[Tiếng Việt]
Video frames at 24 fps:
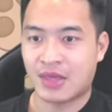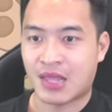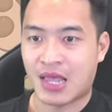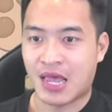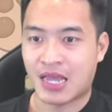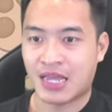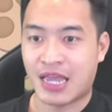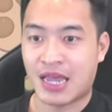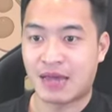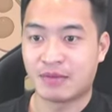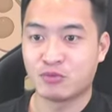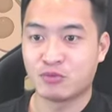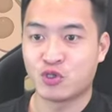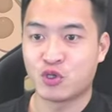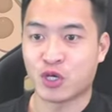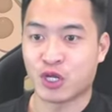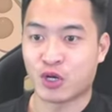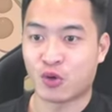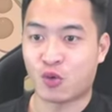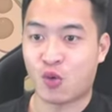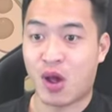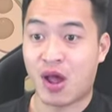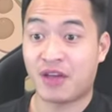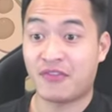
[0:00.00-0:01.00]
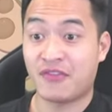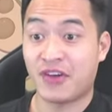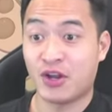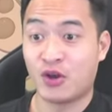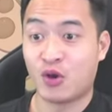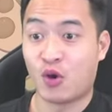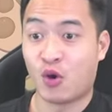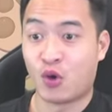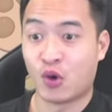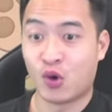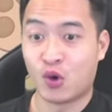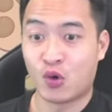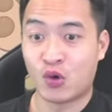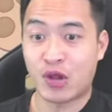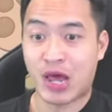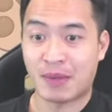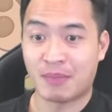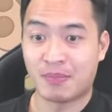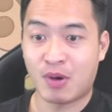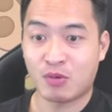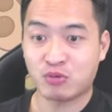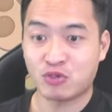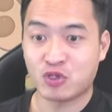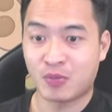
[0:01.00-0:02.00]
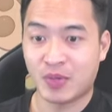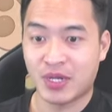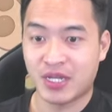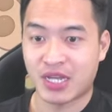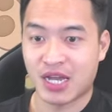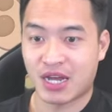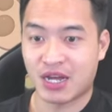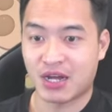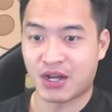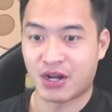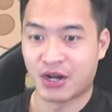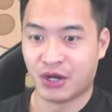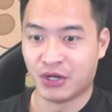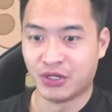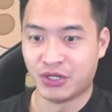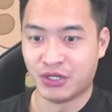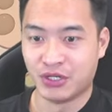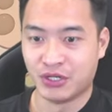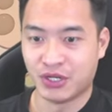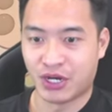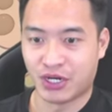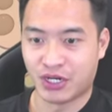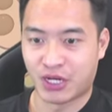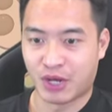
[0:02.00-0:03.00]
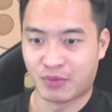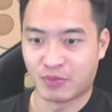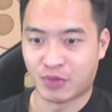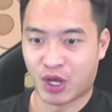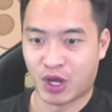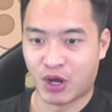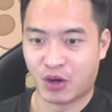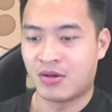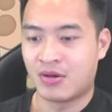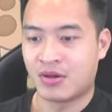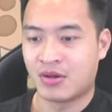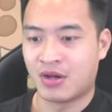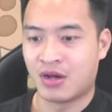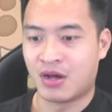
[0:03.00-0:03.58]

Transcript: anh em chuyển qua cái phần hồ lô đạt mốc cho mình nhá. Đấy, anh em thấy không?